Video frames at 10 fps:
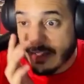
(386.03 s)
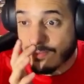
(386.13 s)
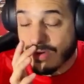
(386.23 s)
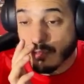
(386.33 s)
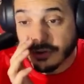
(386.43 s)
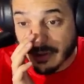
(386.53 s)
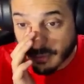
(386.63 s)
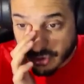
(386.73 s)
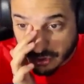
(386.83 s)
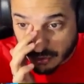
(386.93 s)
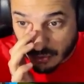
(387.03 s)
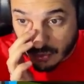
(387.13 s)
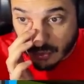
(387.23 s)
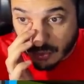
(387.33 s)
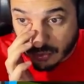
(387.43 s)
Me gustan mucho
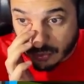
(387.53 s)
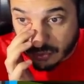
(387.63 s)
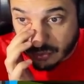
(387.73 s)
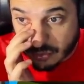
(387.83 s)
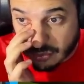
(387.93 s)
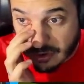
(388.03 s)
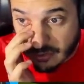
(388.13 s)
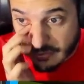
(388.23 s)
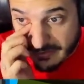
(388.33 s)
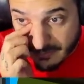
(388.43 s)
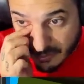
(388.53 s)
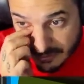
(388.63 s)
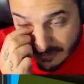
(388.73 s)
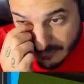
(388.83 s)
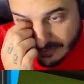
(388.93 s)
tu, Tenés una
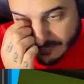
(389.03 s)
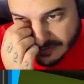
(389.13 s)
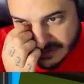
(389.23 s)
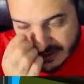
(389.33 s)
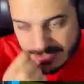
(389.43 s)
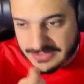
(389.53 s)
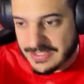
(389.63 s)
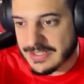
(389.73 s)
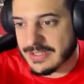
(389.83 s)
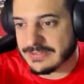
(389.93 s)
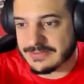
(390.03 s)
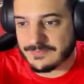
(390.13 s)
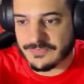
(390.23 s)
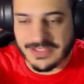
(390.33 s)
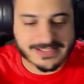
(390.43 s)
Demon Bueno, pero ya está,
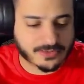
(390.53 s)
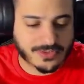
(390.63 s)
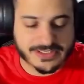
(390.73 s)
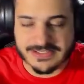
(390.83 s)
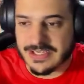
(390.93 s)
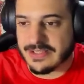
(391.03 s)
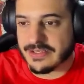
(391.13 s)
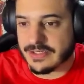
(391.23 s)
está desactualizada.